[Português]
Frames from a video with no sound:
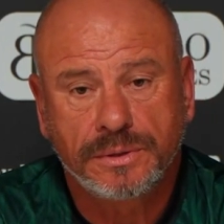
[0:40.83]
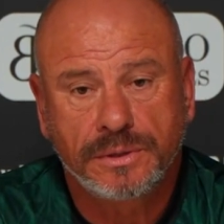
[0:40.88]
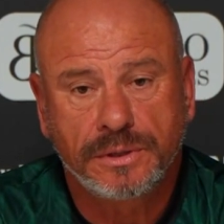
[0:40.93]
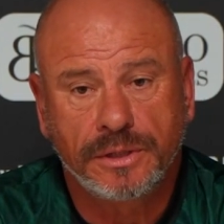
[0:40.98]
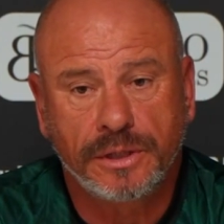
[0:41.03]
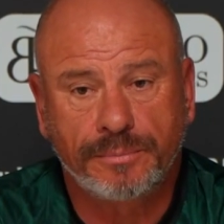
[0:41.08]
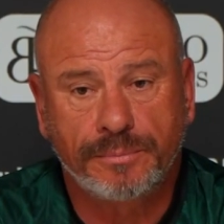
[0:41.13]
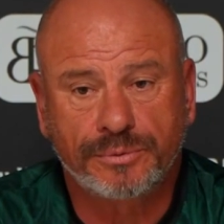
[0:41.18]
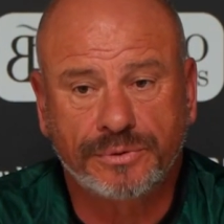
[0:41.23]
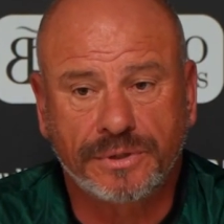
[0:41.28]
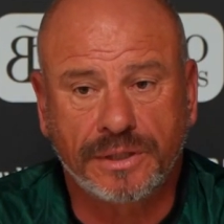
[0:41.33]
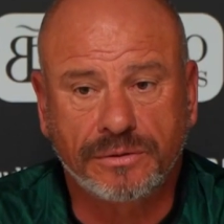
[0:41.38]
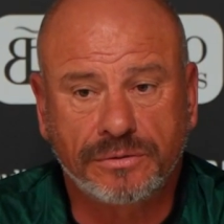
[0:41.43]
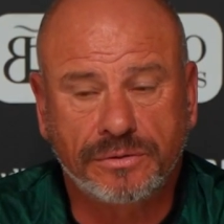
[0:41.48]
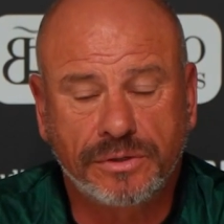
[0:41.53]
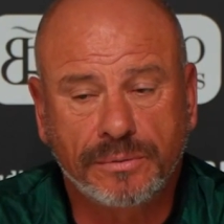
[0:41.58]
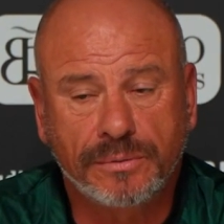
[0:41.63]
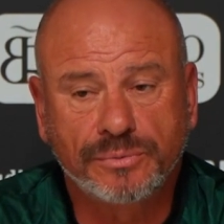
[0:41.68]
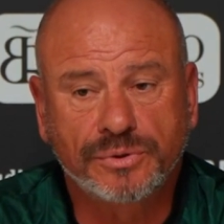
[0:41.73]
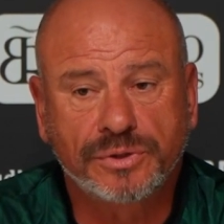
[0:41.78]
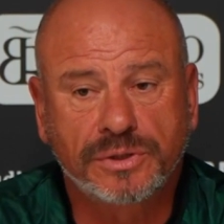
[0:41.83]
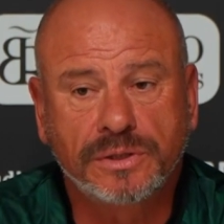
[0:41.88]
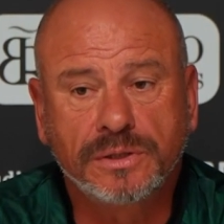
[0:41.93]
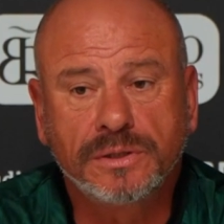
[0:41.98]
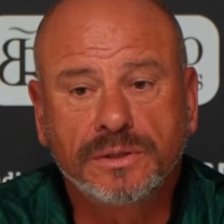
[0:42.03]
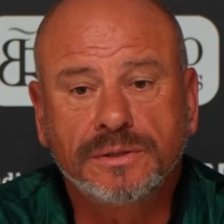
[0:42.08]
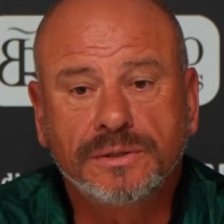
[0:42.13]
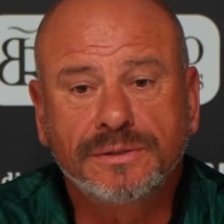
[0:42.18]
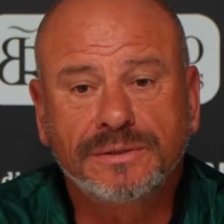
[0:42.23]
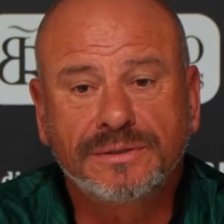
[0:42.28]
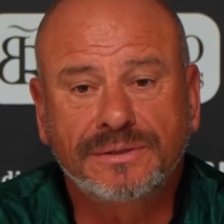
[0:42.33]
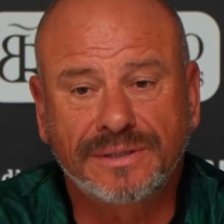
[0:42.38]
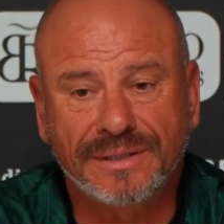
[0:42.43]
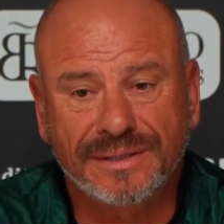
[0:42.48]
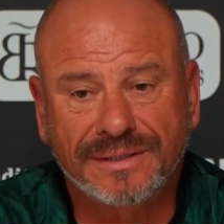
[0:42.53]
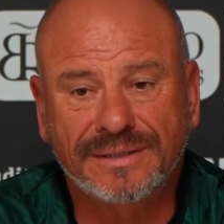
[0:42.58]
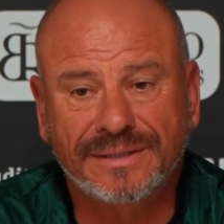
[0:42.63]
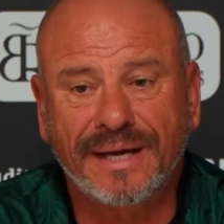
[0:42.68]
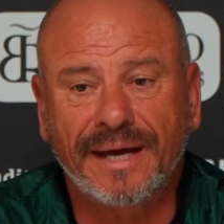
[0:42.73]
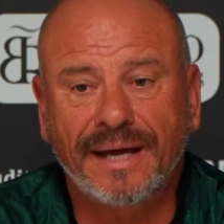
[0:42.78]
E, portanto, temos que
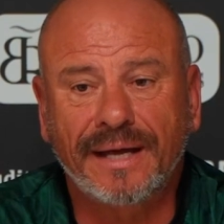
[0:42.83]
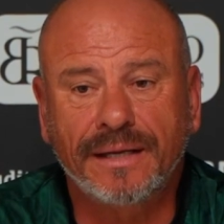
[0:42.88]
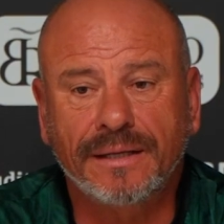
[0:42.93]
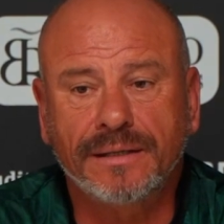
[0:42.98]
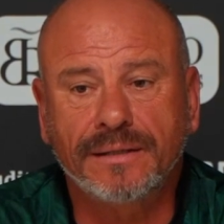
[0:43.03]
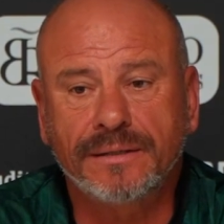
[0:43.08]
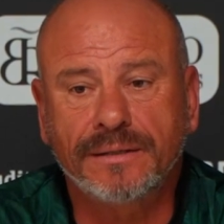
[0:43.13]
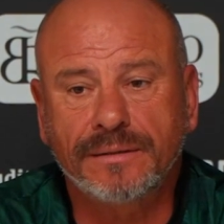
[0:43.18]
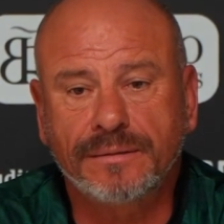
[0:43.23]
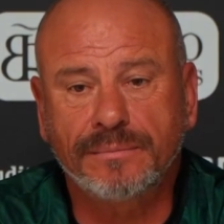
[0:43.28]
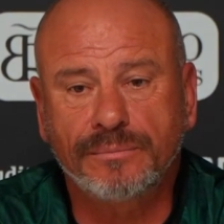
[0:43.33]
tentar eh,